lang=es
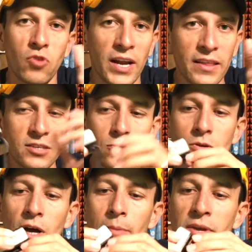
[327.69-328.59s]
Fuera de
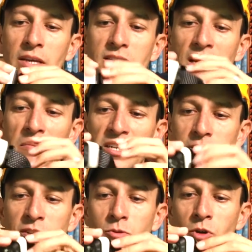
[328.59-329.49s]
eso, a mí esta lámpara
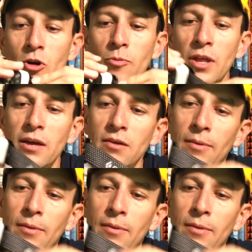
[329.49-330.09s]
se me ha hecho muy cómoda.